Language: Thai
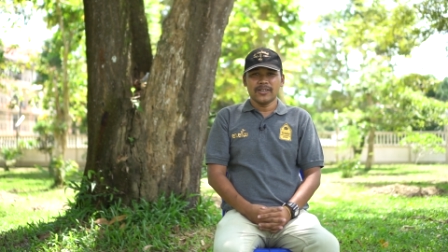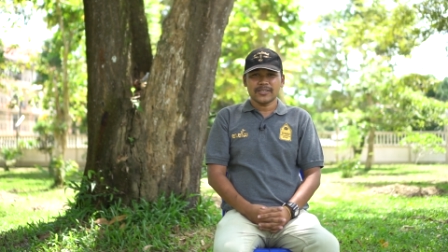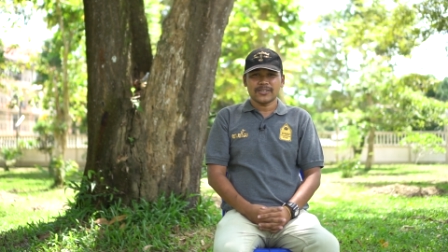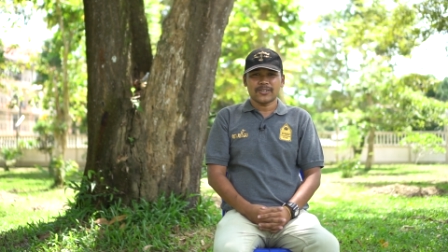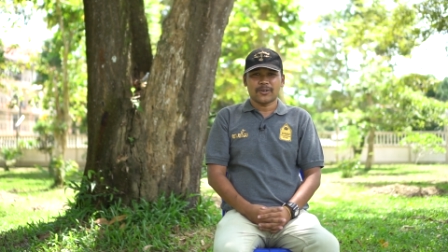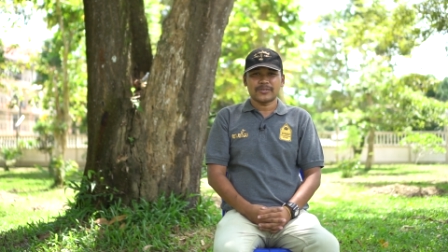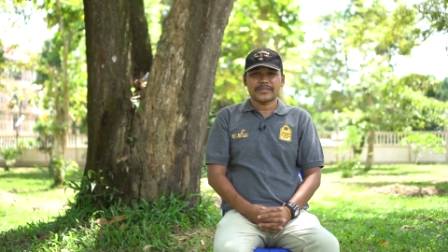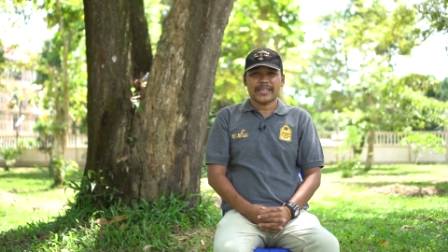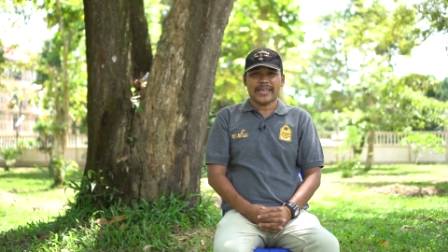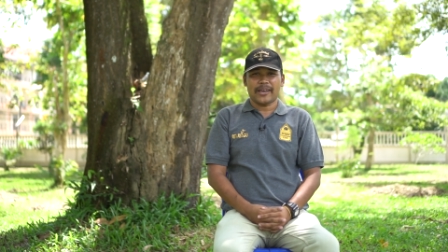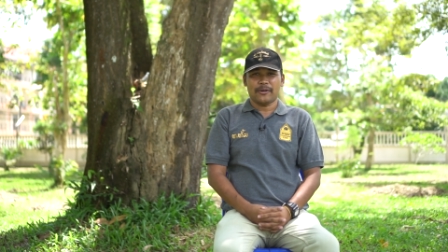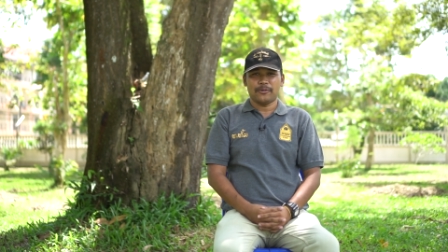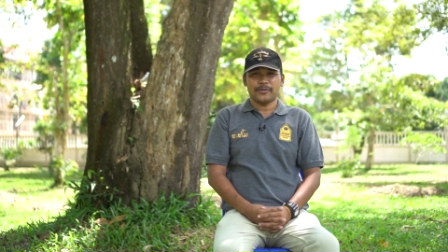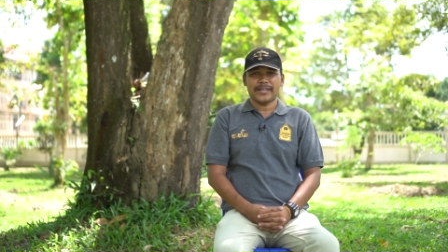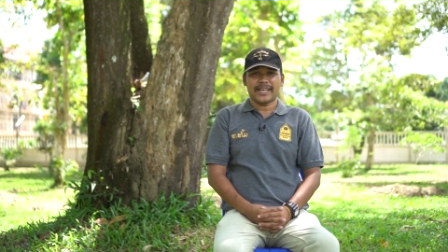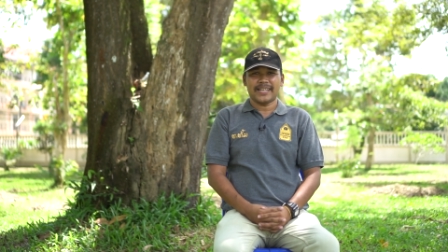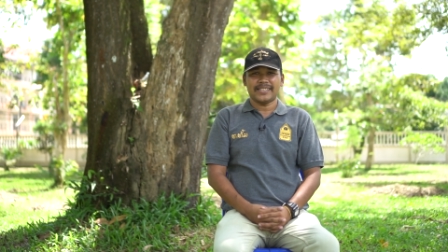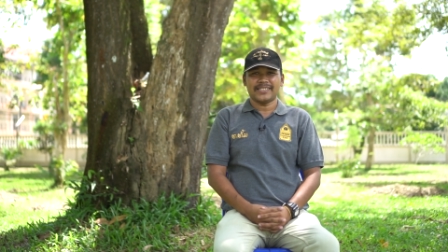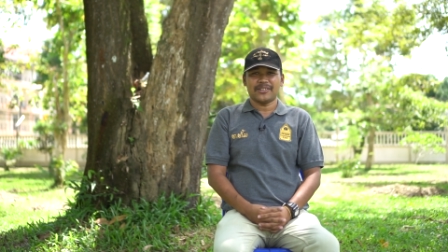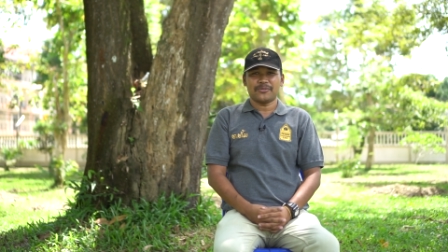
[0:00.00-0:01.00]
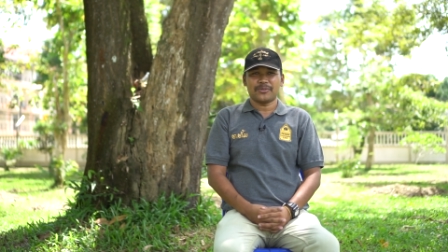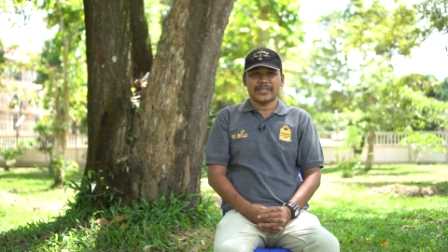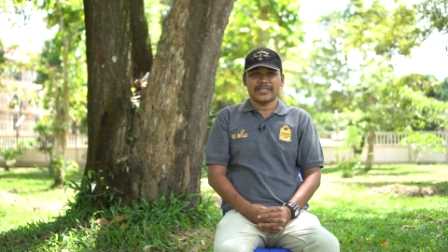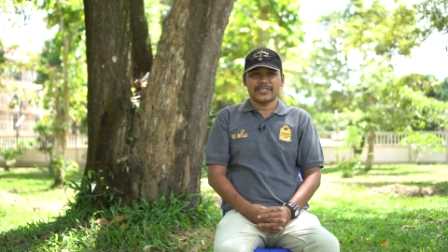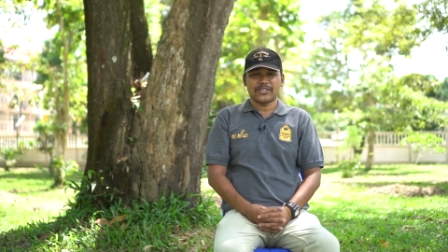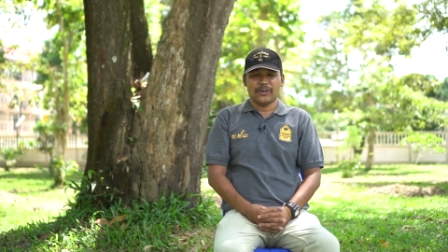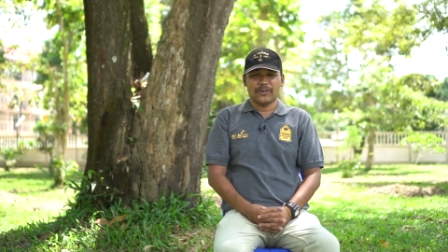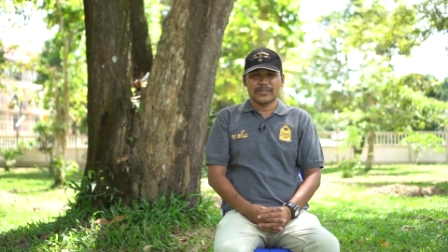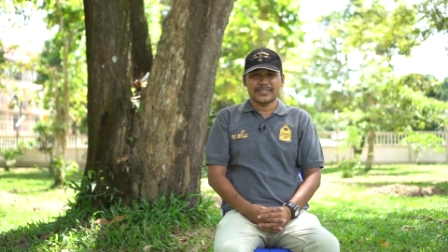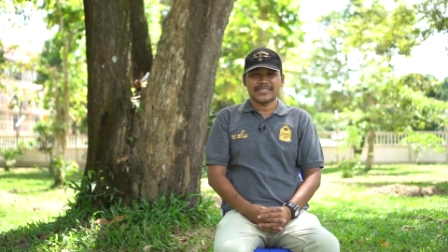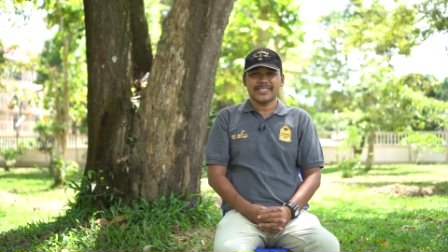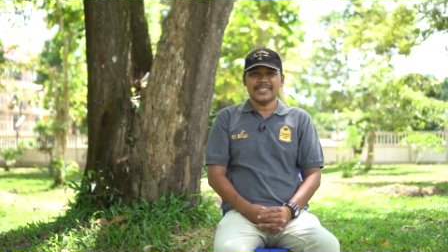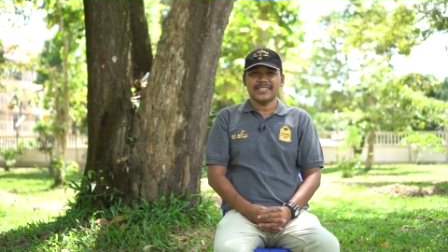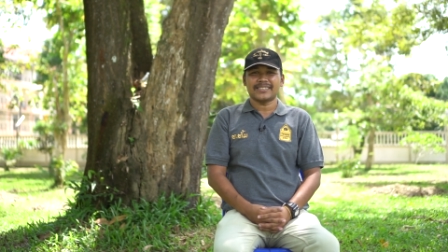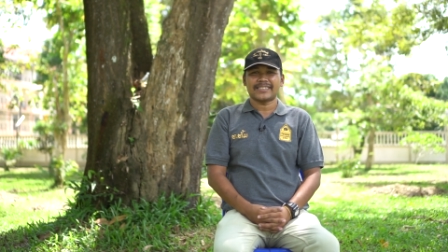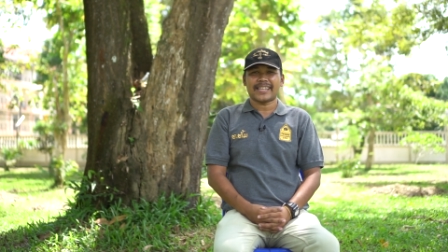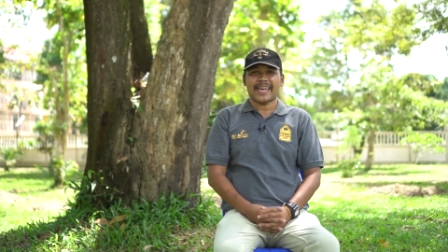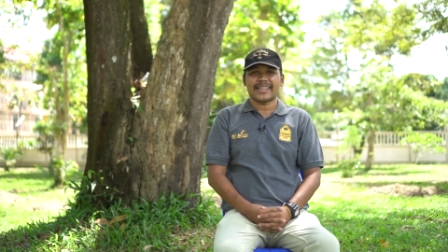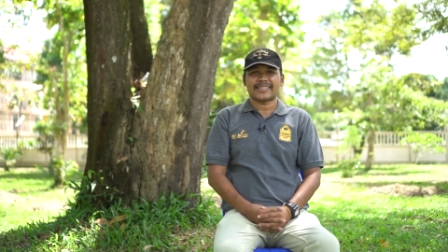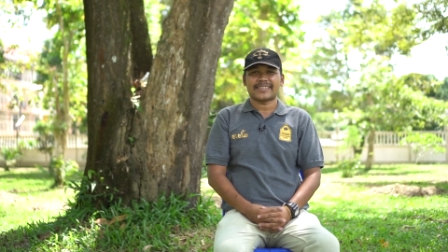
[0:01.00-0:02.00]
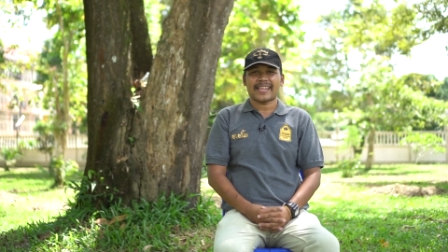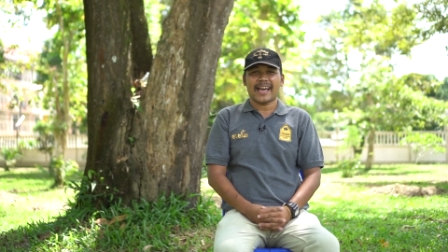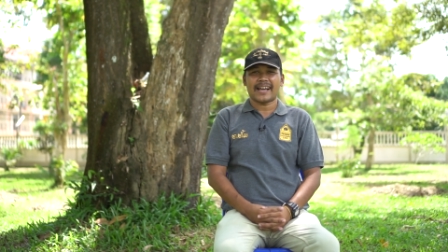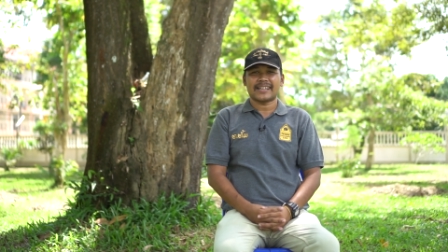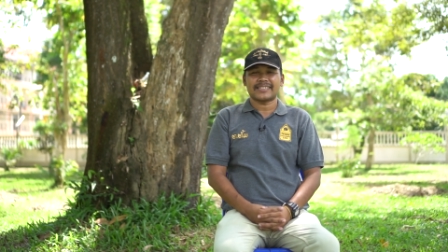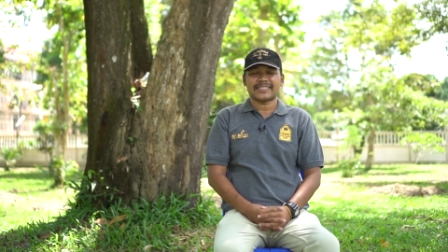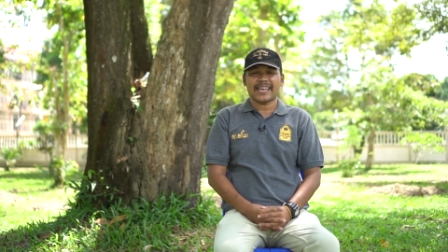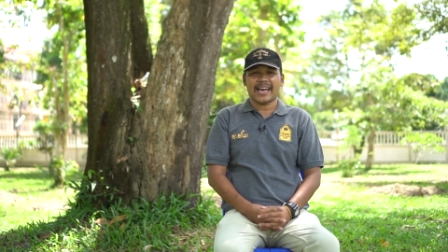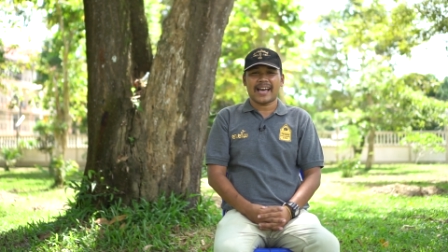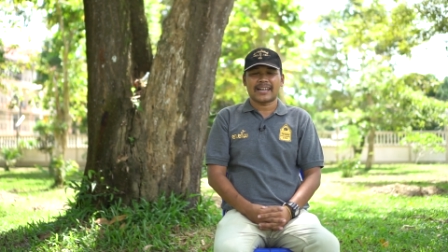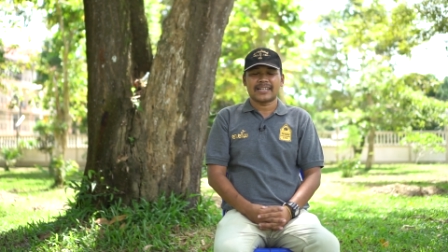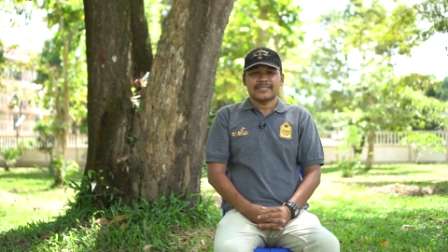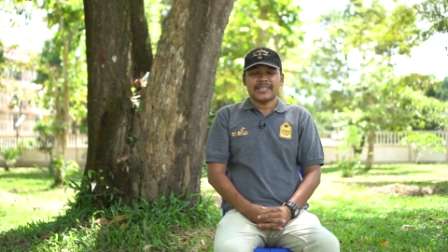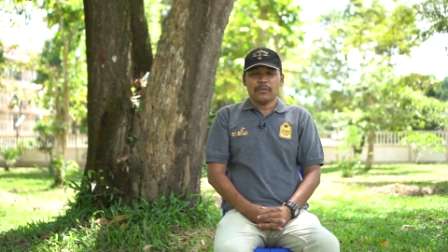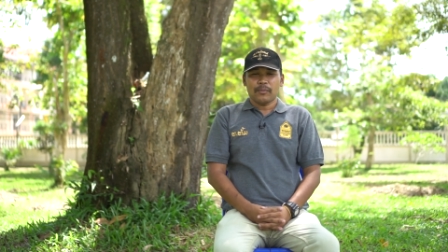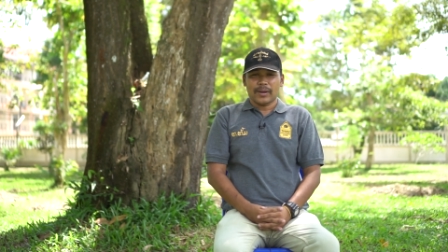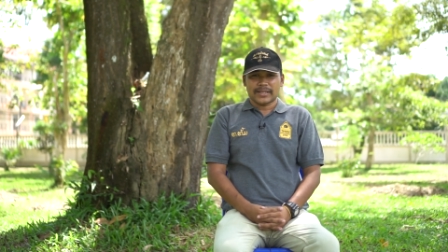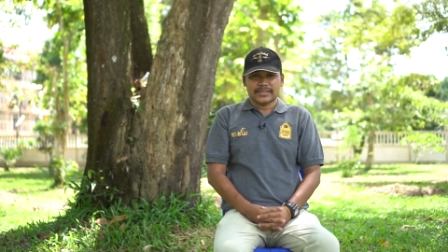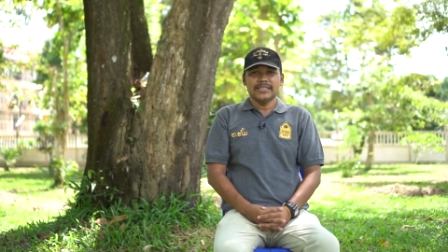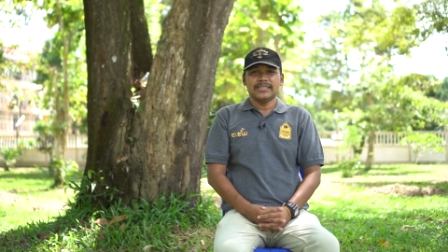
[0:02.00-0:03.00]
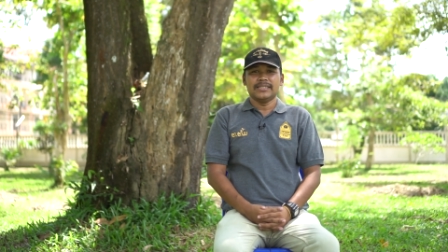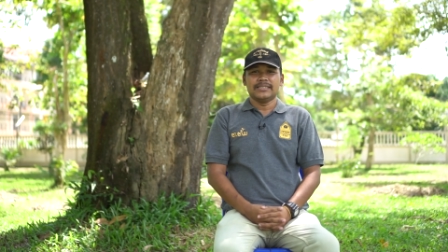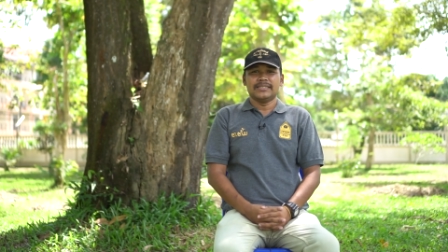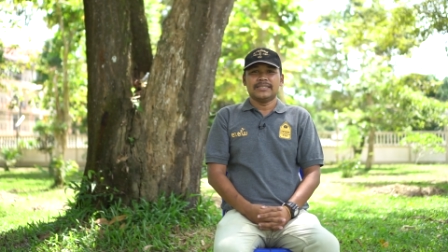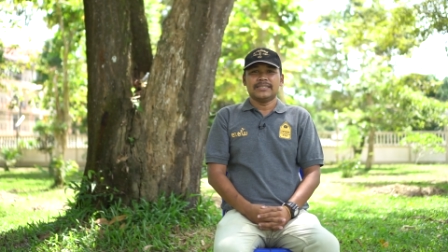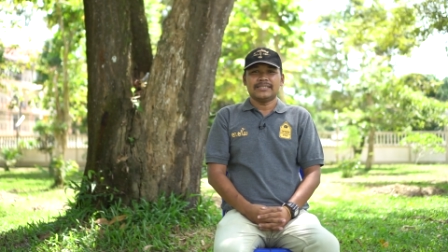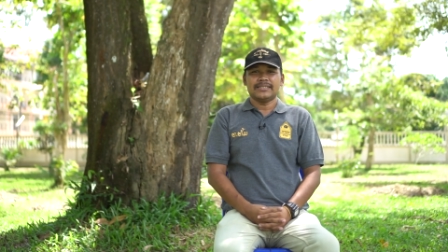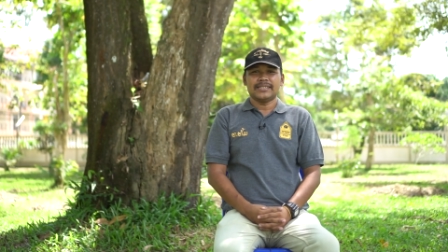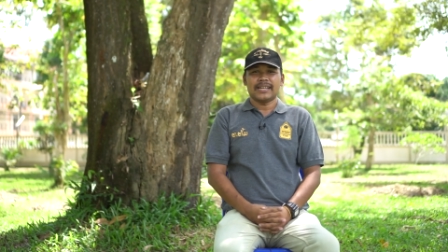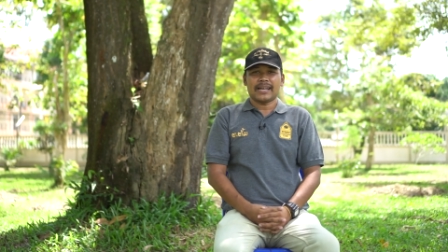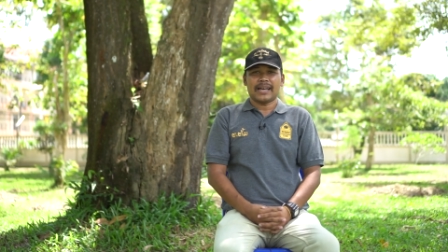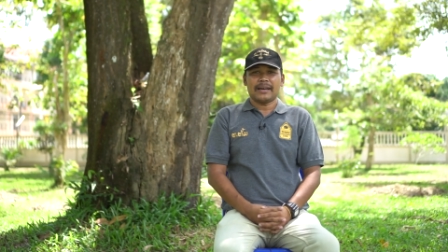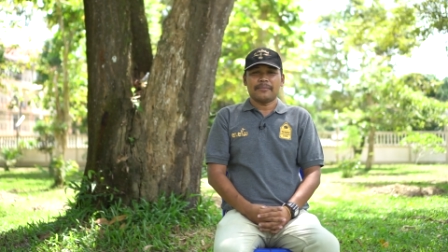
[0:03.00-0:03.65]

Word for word: รถสองแถวในจังหวัดระนอง ซึ่งแตกต่างจากจังหวัดอื่นนะ